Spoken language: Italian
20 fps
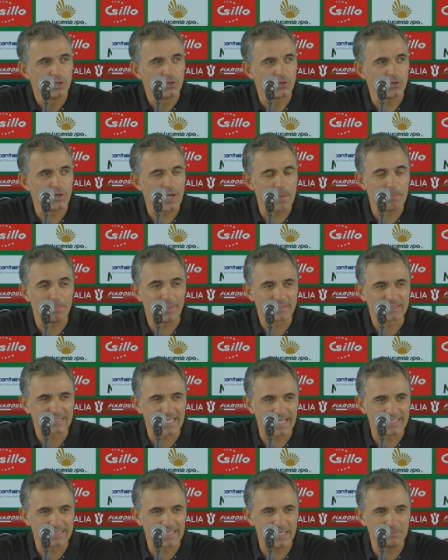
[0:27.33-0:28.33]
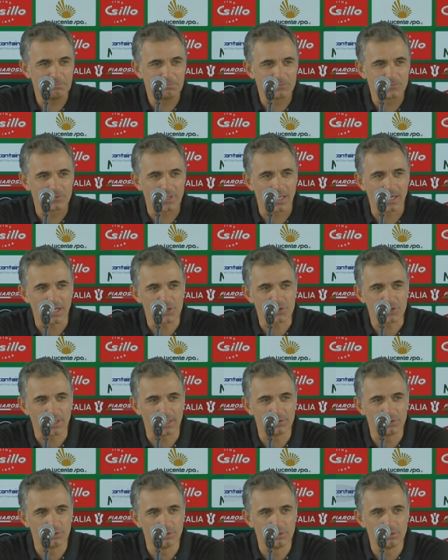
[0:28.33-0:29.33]
non è passata, ha
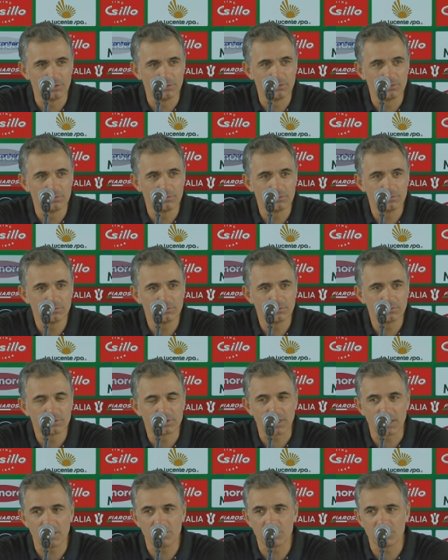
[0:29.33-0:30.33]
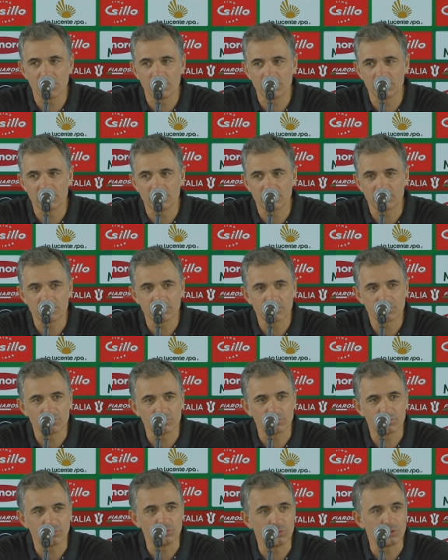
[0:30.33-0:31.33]
lasciato un segno
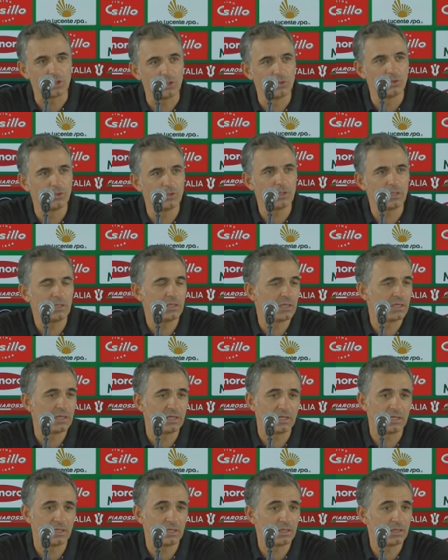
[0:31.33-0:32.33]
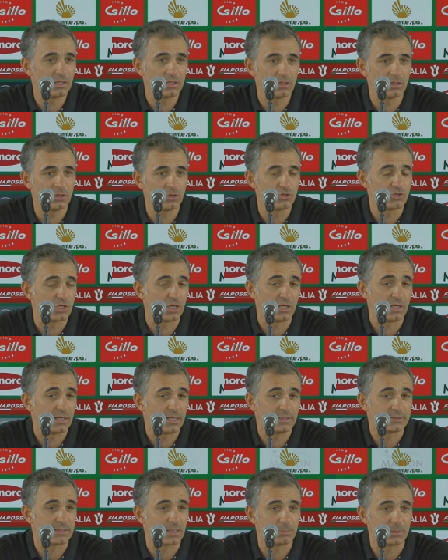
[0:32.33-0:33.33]
su tutti noi e oggi è
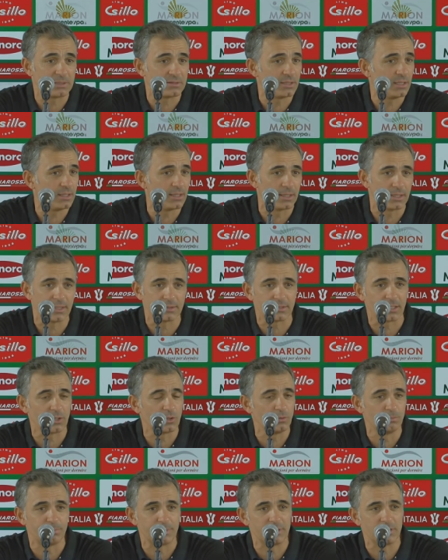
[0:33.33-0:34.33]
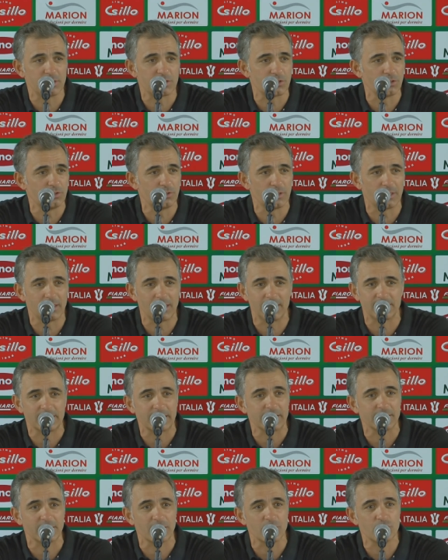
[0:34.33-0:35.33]
un'altra partita, un'altra competizione,
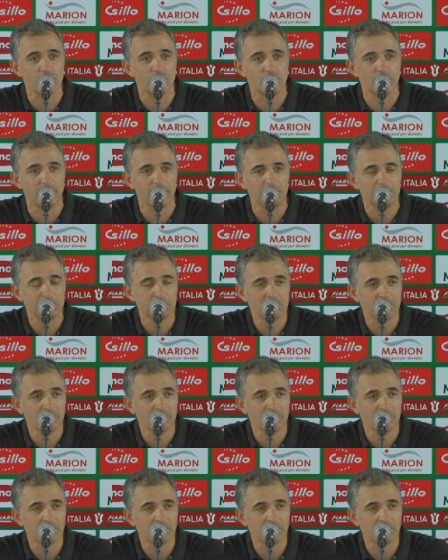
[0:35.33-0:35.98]
un'altra stagione.